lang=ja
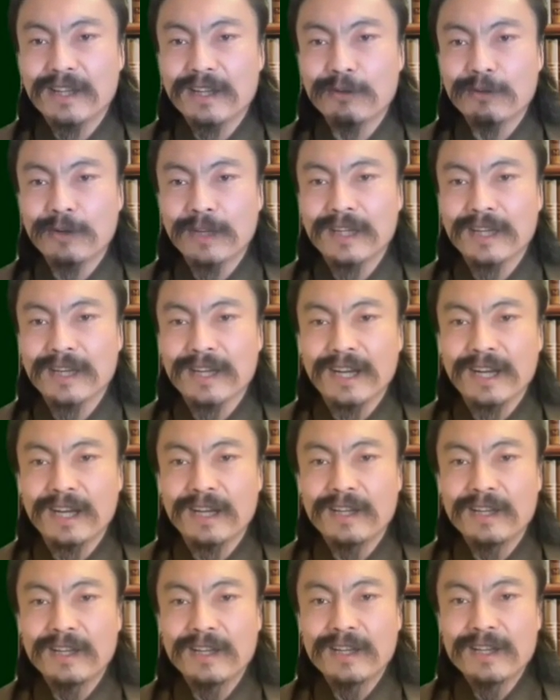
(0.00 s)
どなたか
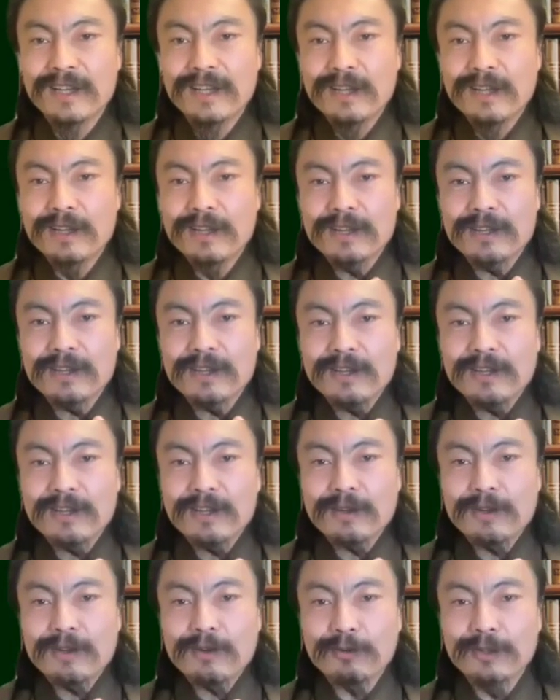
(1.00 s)

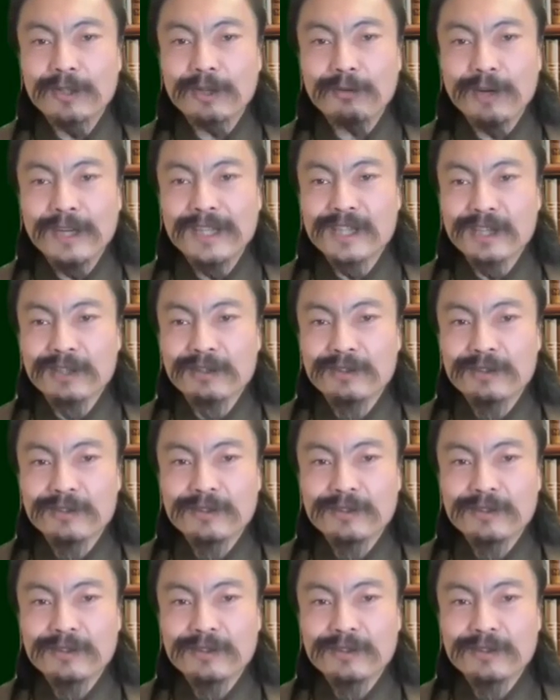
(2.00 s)
お手を拝借。